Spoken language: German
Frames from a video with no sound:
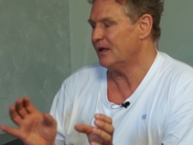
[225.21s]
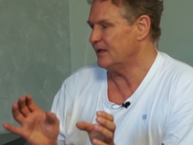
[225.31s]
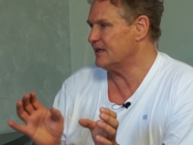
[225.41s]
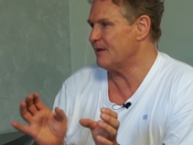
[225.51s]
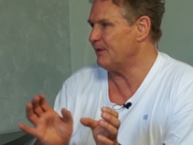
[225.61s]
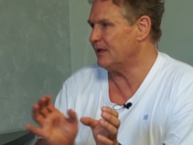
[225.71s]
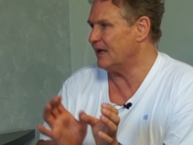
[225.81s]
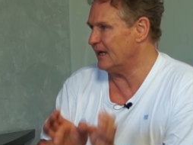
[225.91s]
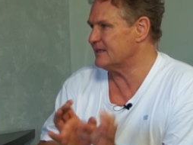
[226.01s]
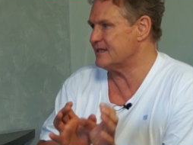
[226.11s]
Ich gebe Ihnen
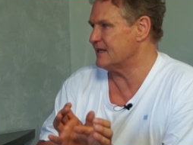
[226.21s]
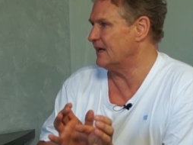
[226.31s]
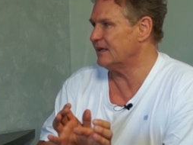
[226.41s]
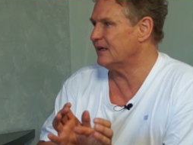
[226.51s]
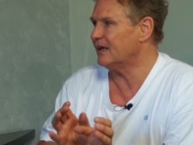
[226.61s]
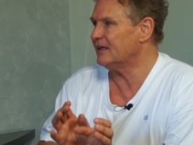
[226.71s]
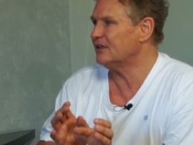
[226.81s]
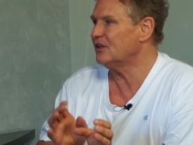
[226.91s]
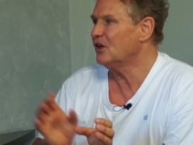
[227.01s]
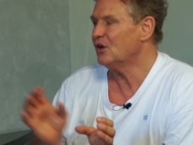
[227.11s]
80
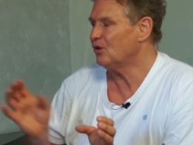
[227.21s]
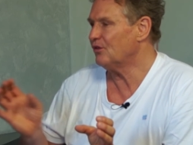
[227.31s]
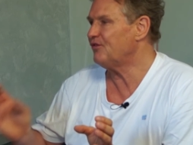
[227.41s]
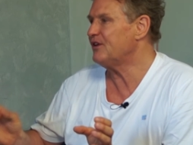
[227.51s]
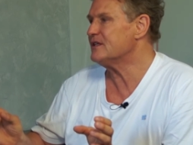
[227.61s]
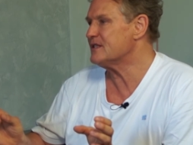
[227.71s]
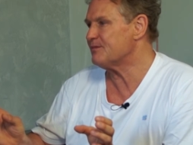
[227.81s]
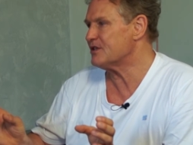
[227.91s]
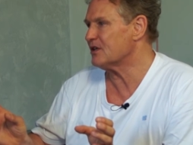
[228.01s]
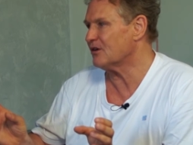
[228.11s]
Einheiten und
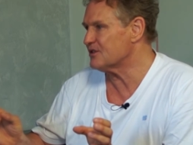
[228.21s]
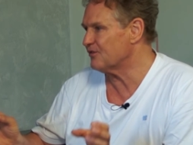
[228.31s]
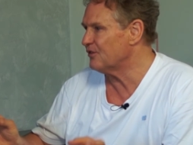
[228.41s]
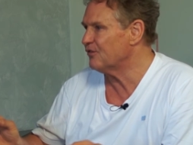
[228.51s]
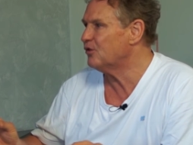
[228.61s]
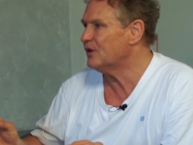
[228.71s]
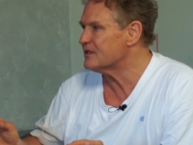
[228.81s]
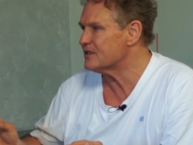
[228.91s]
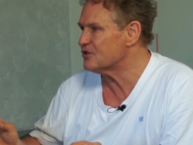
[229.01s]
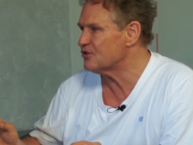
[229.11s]
74.500 sind